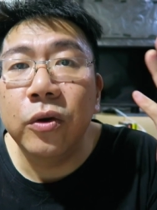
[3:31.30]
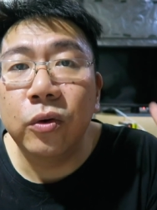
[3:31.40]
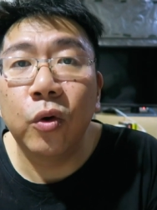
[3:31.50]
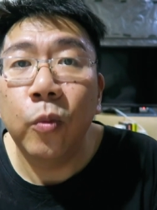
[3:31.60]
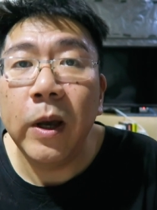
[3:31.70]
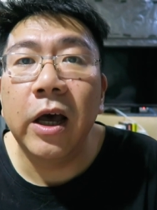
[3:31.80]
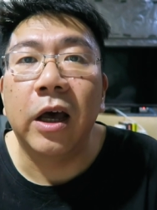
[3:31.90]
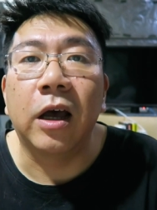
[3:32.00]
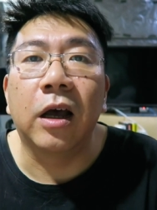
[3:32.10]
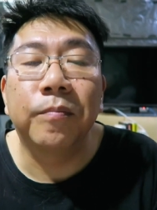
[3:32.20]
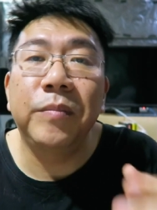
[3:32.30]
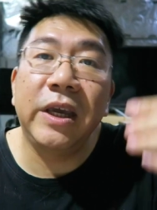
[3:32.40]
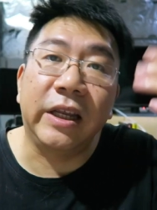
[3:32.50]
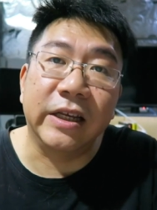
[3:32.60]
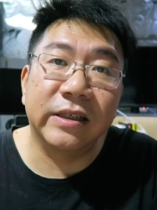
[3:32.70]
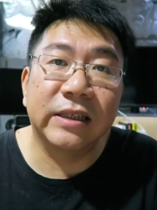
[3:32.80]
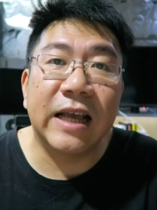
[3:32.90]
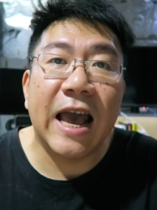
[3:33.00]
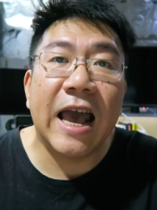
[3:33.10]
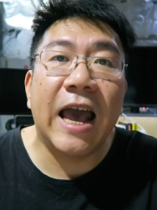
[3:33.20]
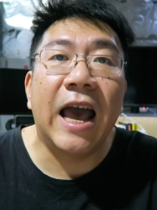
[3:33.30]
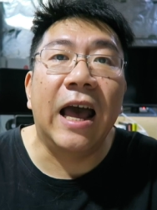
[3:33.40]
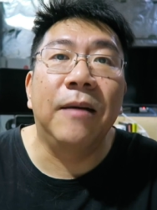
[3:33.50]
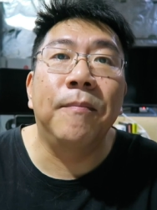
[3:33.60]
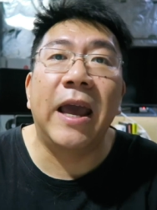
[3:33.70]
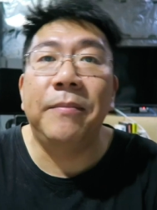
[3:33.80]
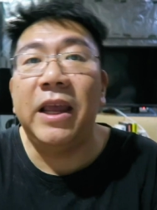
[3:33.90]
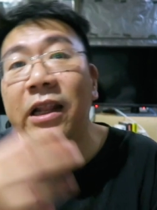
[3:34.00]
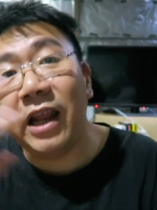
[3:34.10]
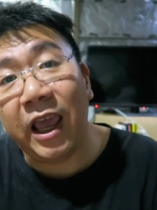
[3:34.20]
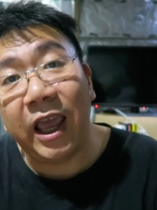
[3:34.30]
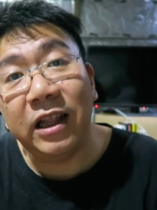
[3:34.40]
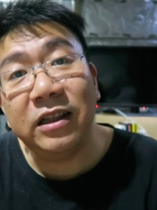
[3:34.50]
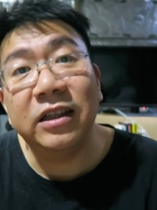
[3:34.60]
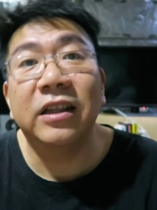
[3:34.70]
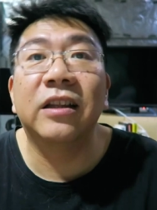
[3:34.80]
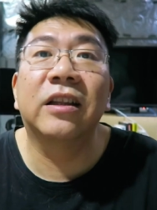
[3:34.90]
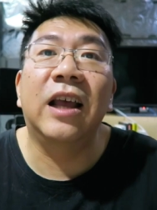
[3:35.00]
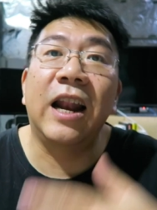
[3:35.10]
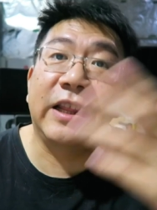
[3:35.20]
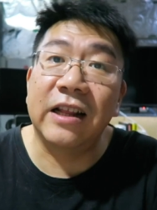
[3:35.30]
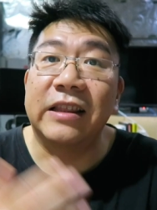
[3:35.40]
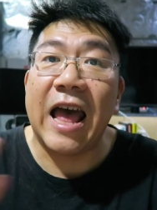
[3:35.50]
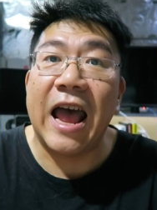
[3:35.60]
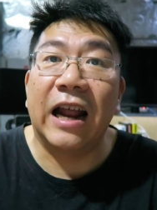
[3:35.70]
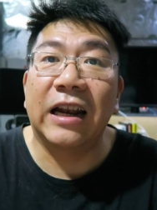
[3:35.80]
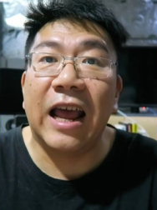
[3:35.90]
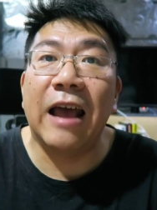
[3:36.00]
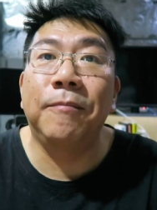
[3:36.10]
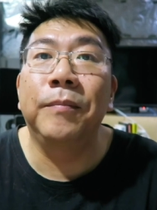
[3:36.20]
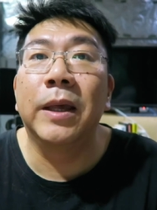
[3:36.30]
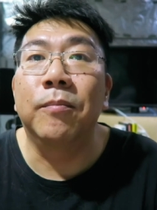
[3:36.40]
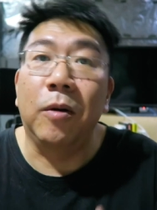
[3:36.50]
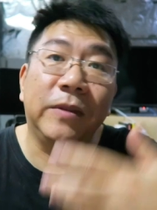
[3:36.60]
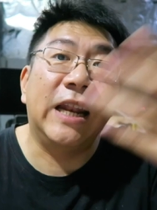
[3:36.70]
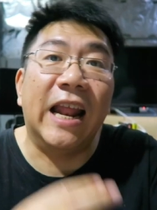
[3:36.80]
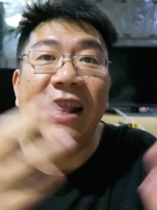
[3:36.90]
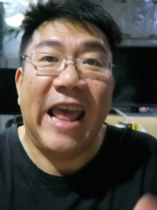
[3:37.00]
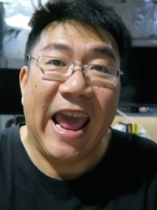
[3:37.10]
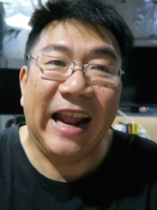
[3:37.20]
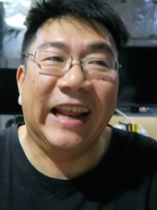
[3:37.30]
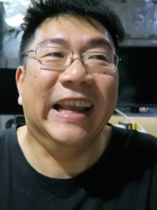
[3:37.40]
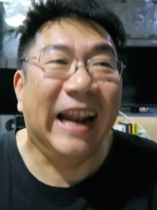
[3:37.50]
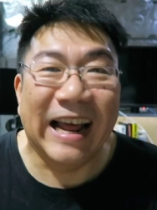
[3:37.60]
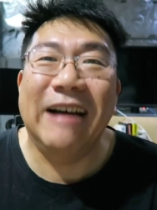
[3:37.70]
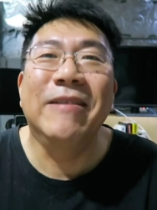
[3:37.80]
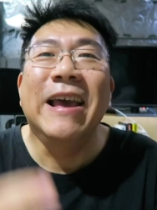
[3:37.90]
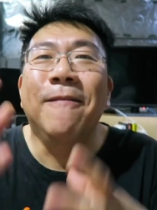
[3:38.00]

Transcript: ยูทูบเบอร์บีเดสกาไมเมดเนตอะไรต่างๆนะครับหม่อมถนัดแดกอย่างเงี้ยครับ